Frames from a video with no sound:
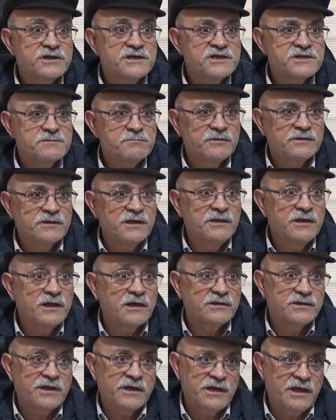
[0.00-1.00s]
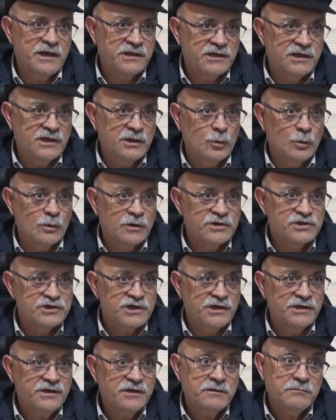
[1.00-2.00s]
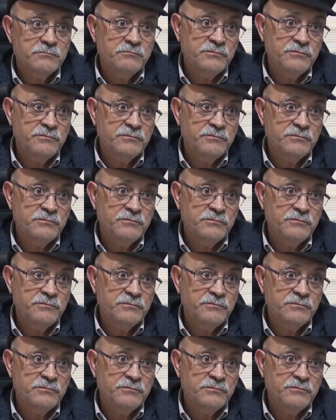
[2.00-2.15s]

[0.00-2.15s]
kısmında ne kadar etkili olacağını